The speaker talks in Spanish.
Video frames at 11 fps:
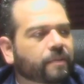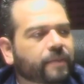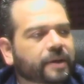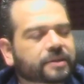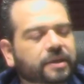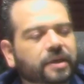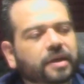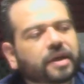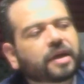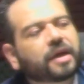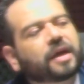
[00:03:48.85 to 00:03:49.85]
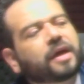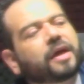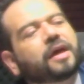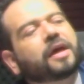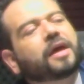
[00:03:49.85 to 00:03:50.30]
¿Qué pasa?
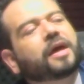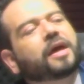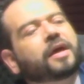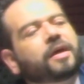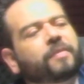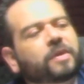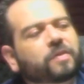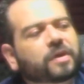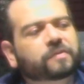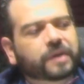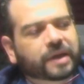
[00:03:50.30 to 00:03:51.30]
Y me dio una